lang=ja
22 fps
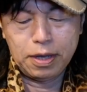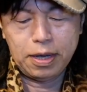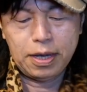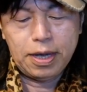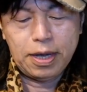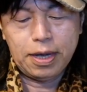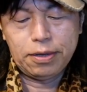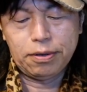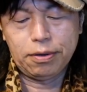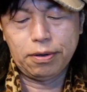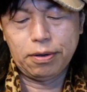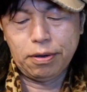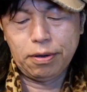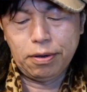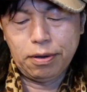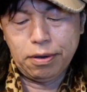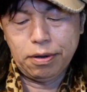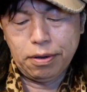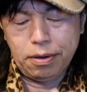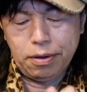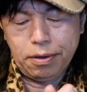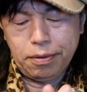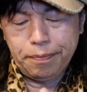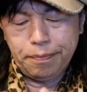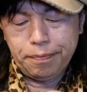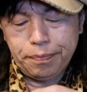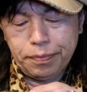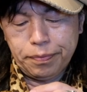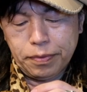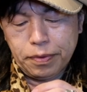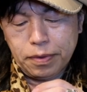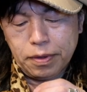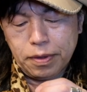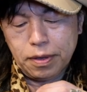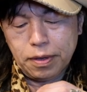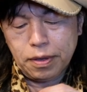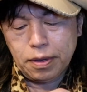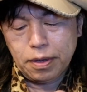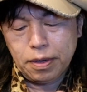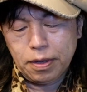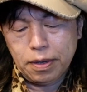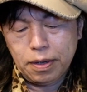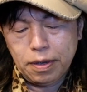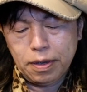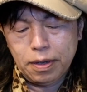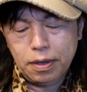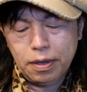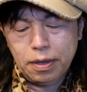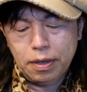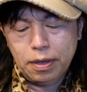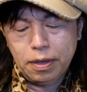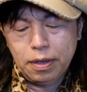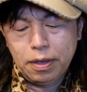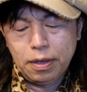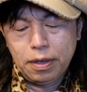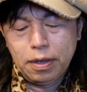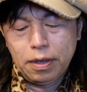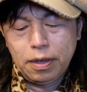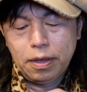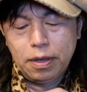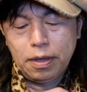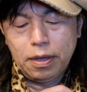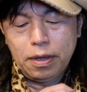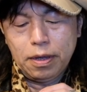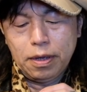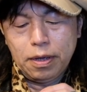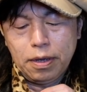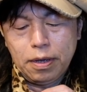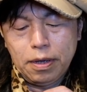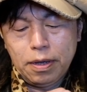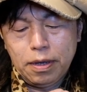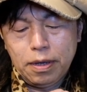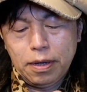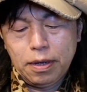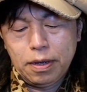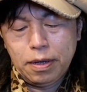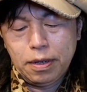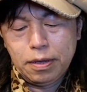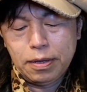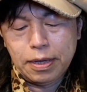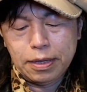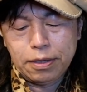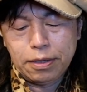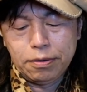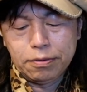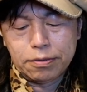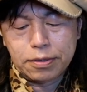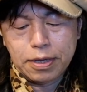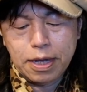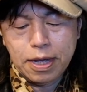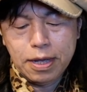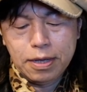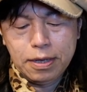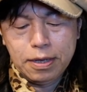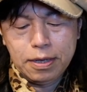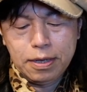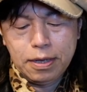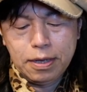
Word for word: うあのー、なんていうんですか